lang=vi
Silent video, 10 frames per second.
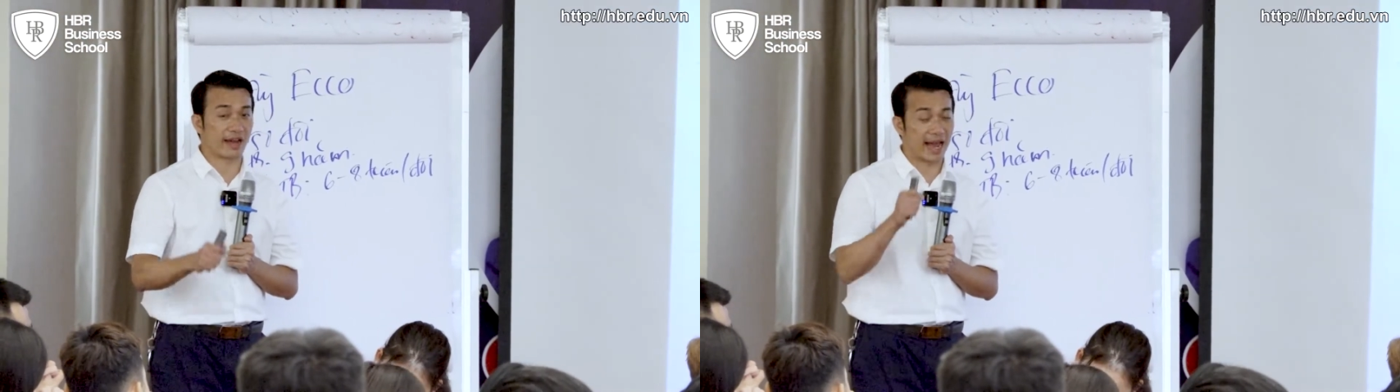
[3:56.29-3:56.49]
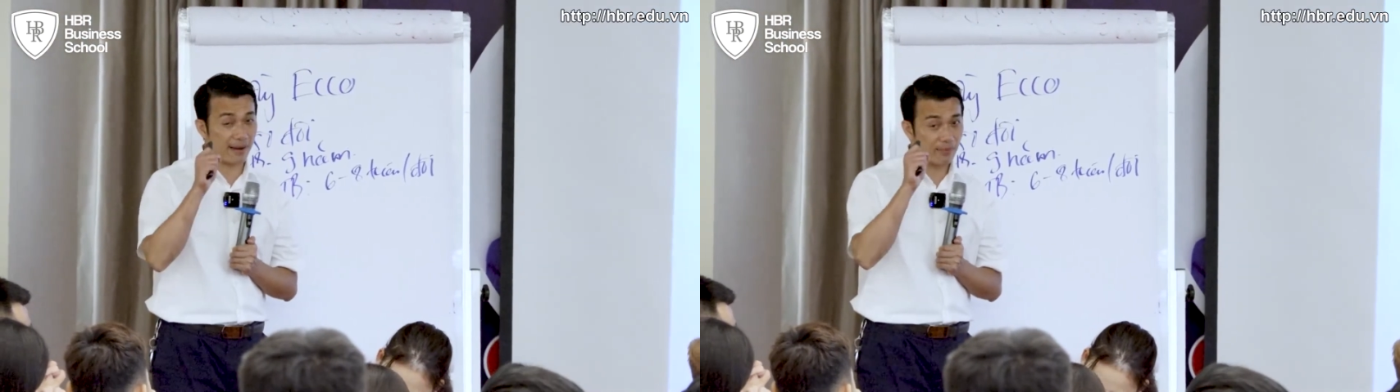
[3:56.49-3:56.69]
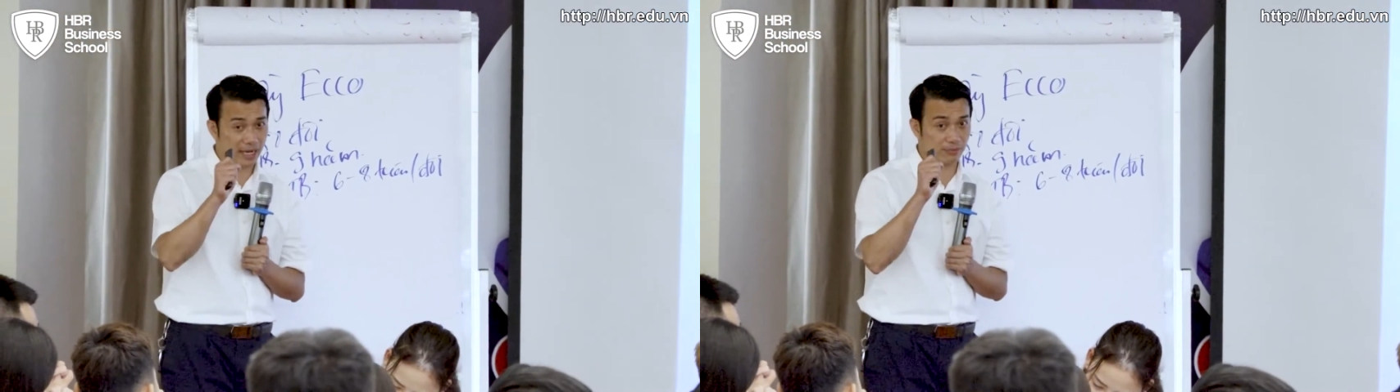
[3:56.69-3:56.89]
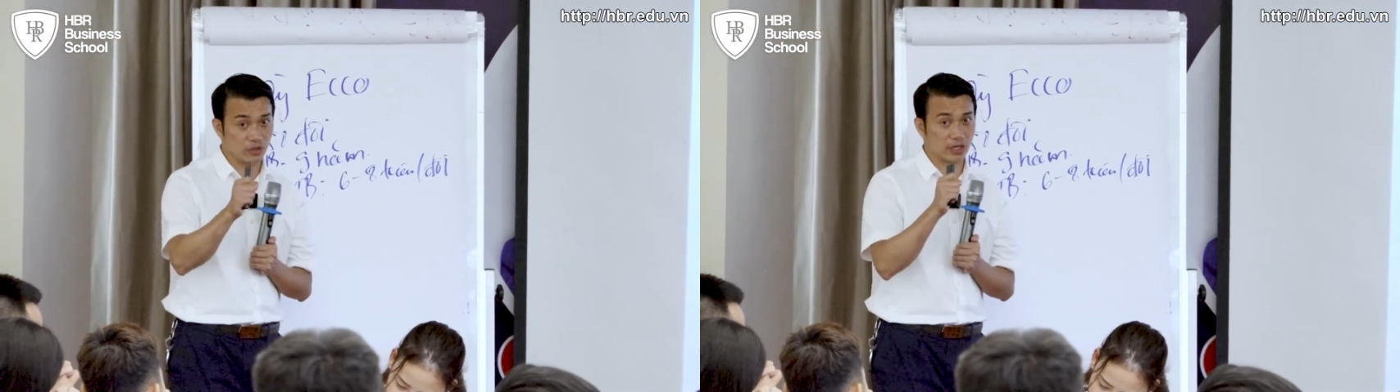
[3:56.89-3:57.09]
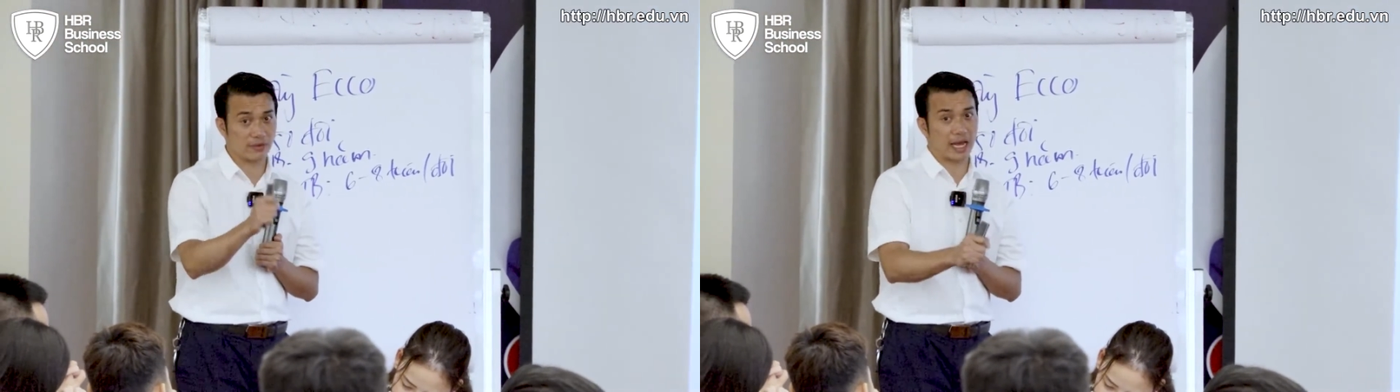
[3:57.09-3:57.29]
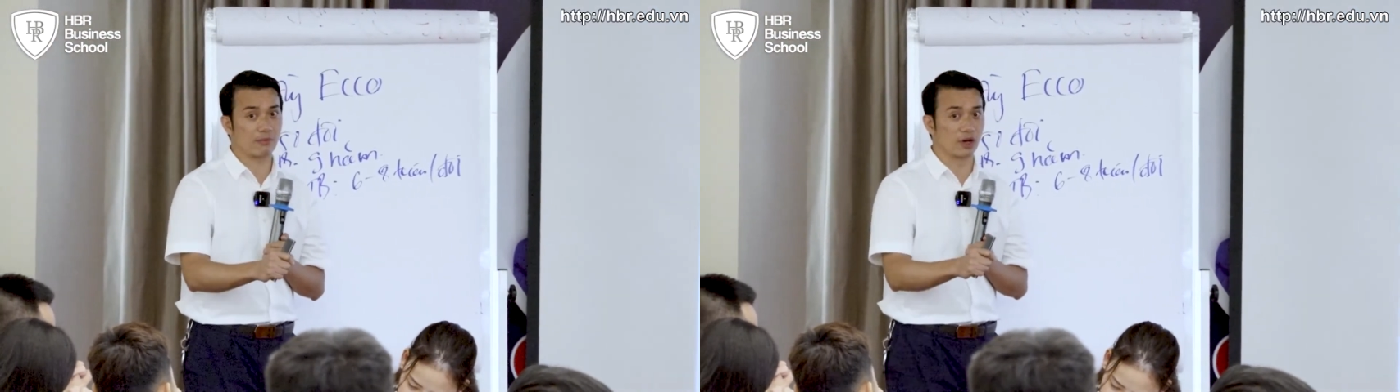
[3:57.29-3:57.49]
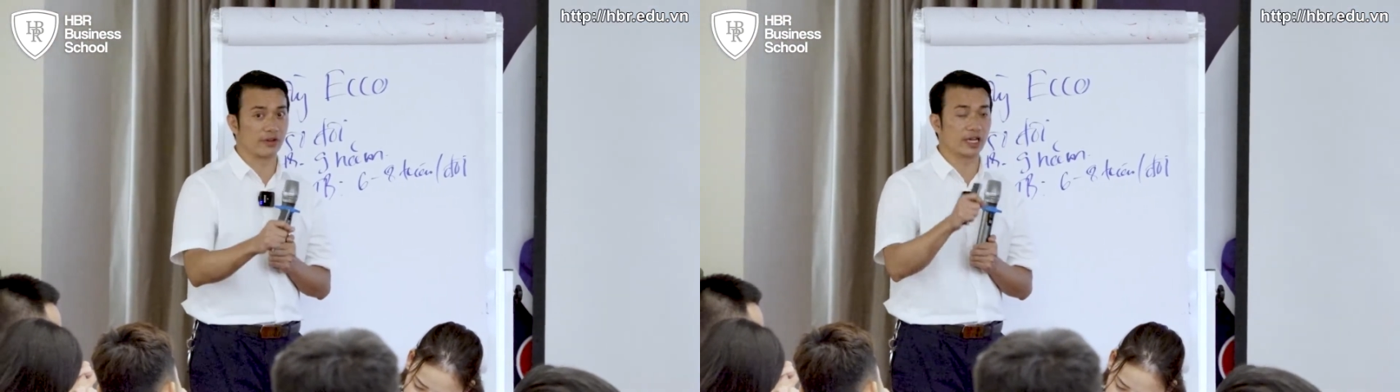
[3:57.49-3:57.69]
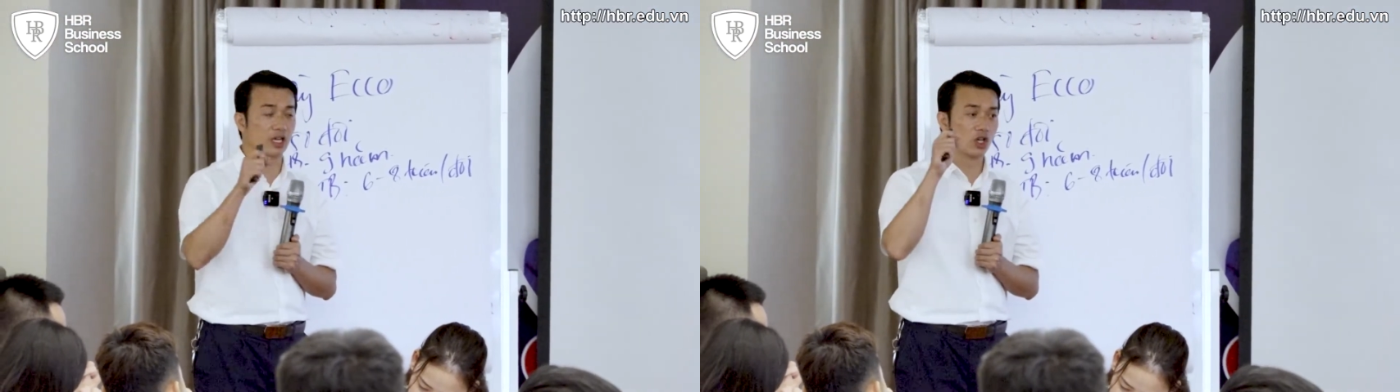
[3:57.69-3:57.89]
chúng ta phải ám ảnh bởi trải
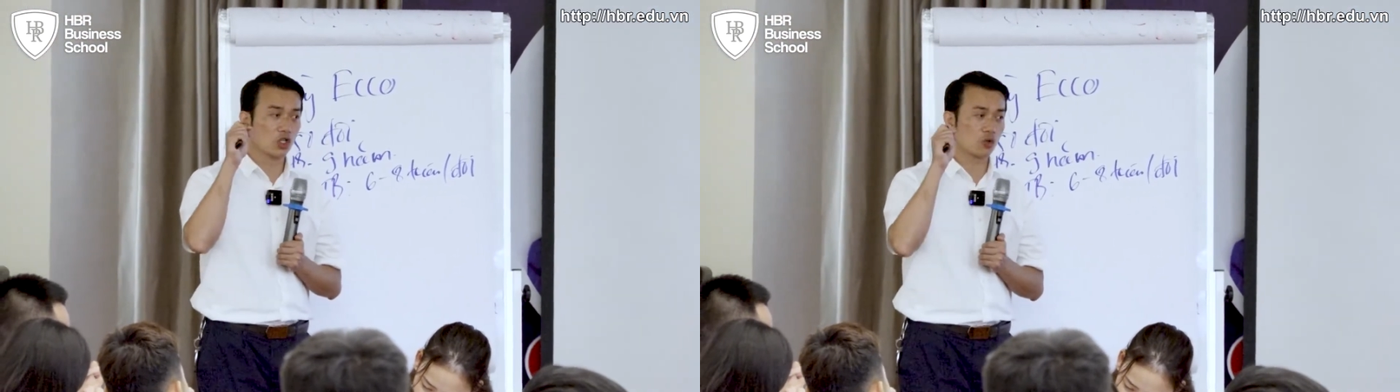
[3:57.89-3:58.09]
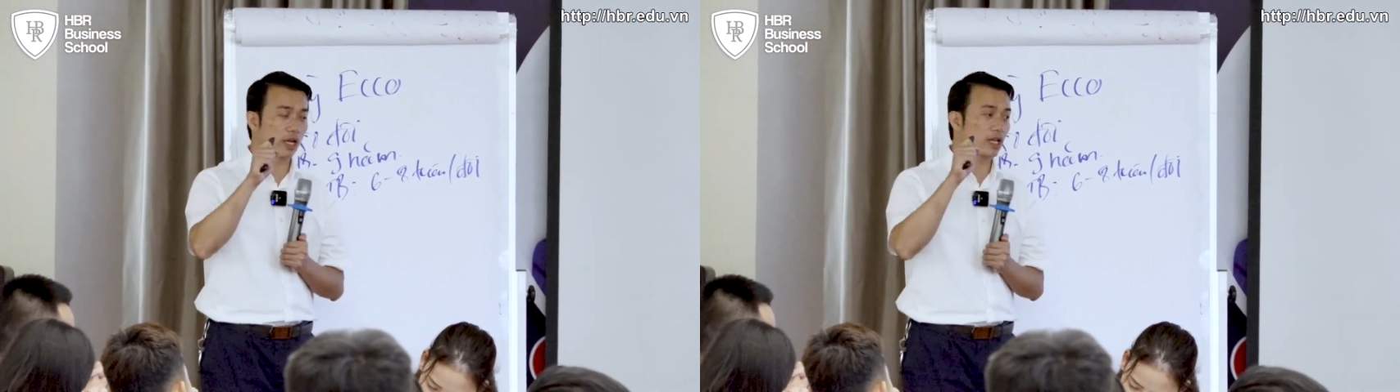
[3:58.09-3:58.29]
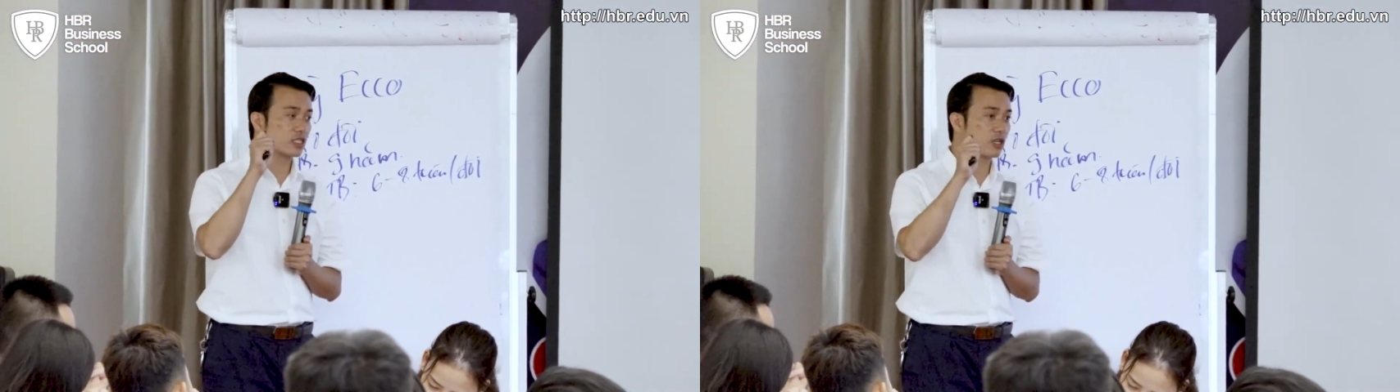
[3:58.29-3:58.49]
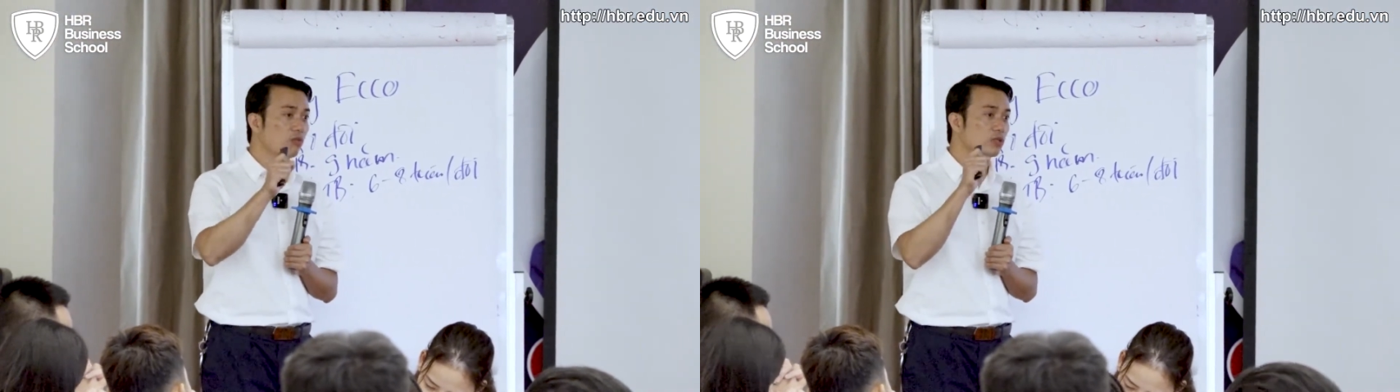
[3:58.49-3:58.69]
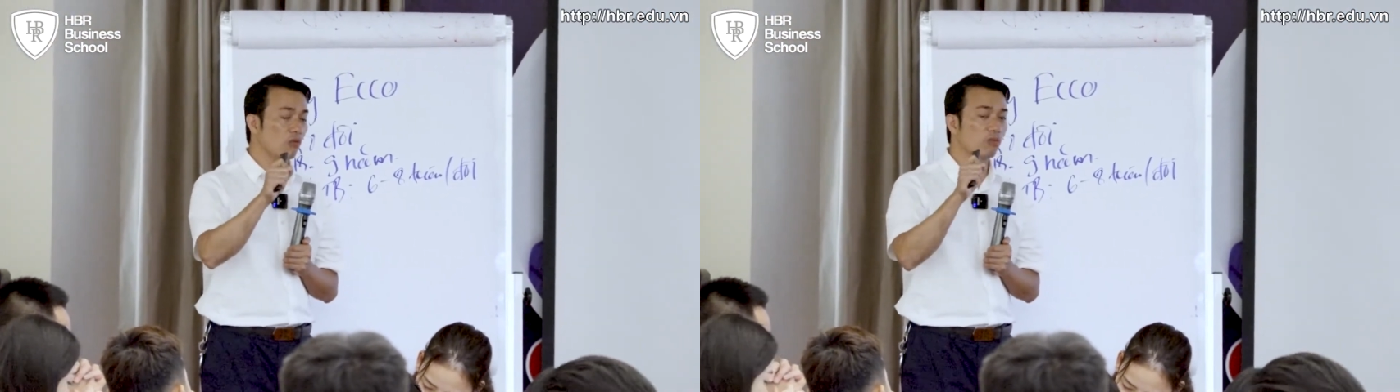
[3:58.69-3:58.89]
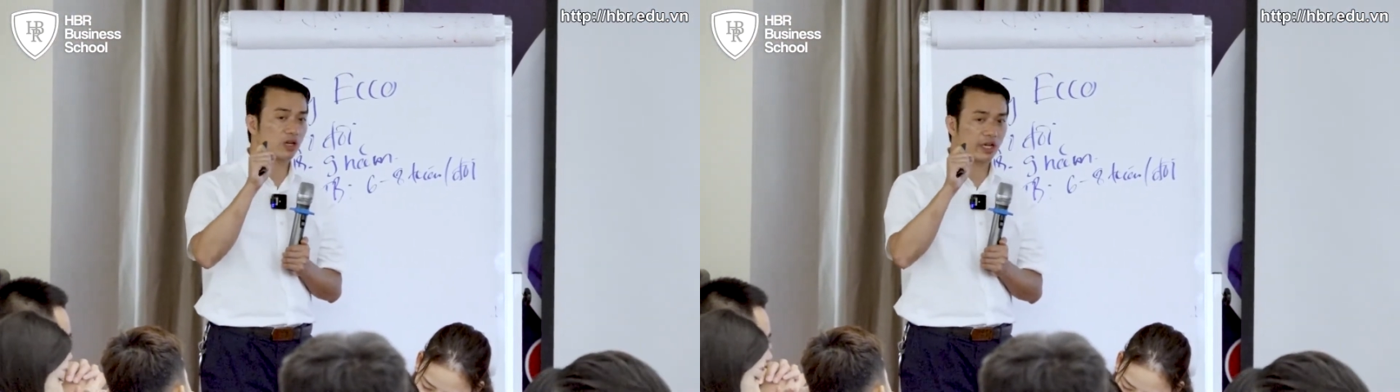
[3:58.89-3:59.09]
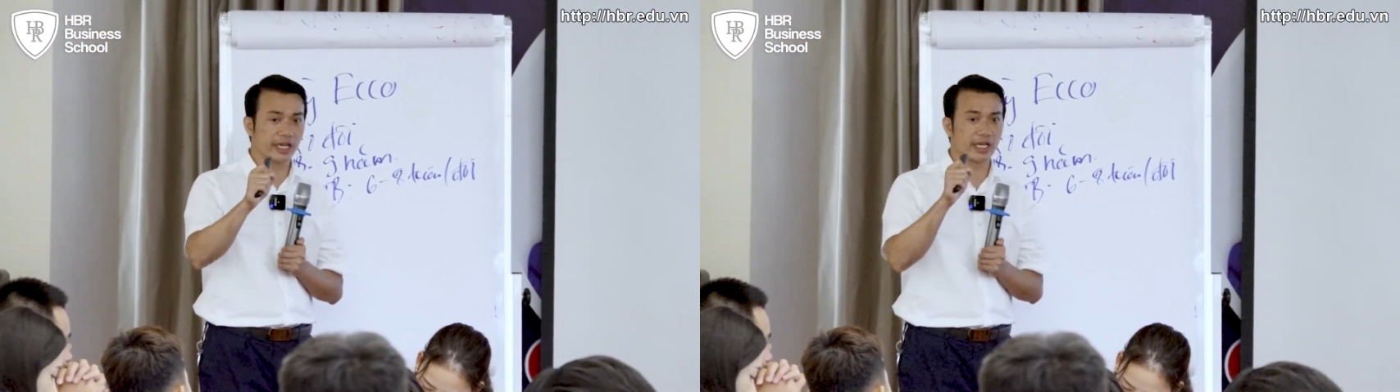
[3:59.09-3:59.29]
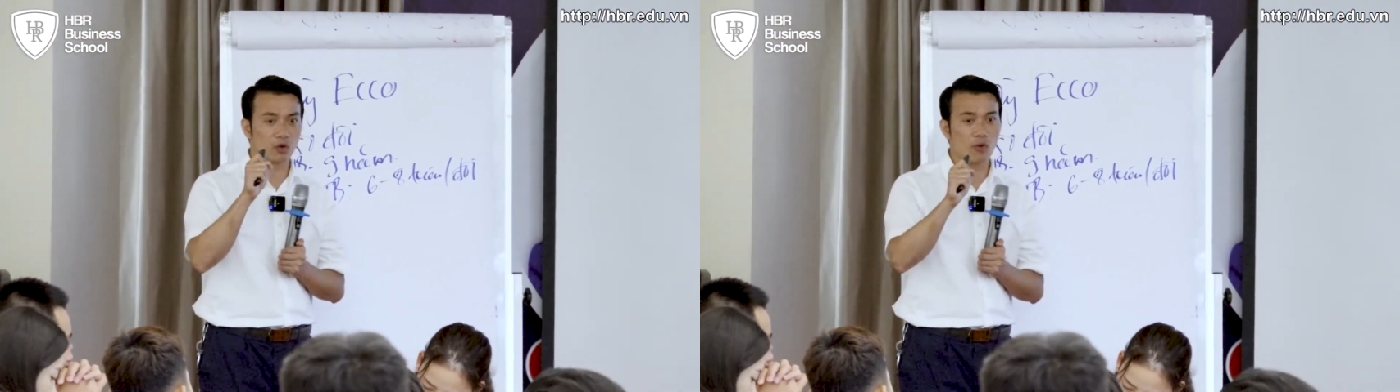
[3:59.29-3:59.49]
nghiệm ảo bởi vì chúng ta sống
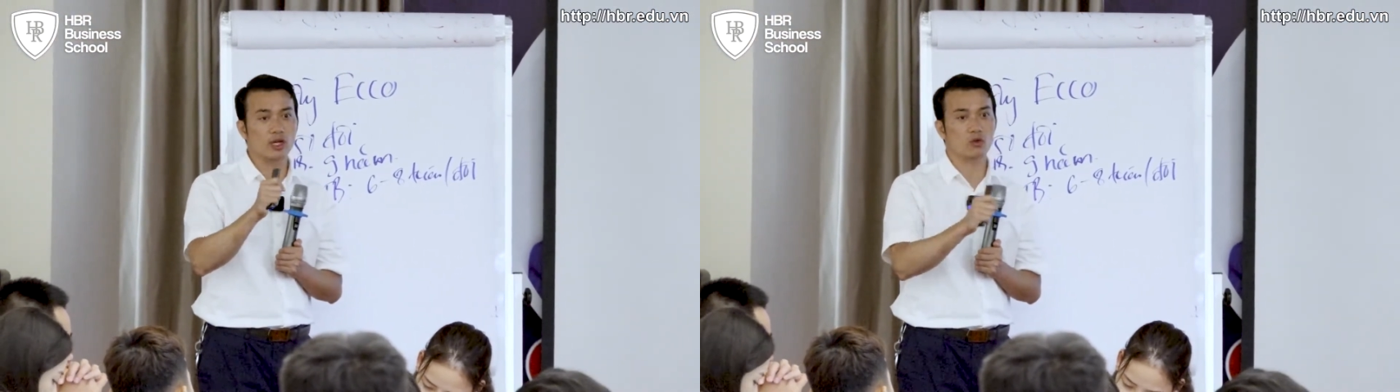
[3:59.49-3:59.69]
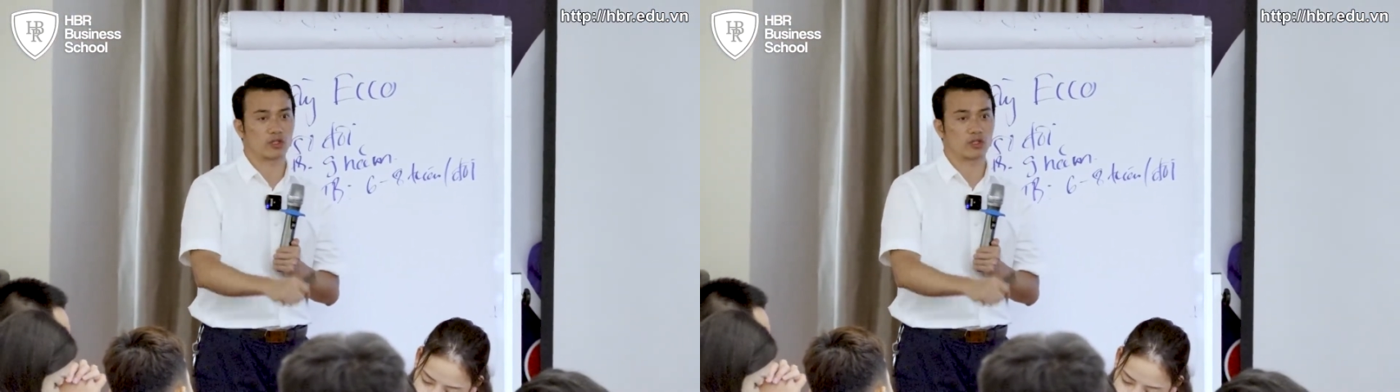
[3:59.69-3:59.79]
trong kỷ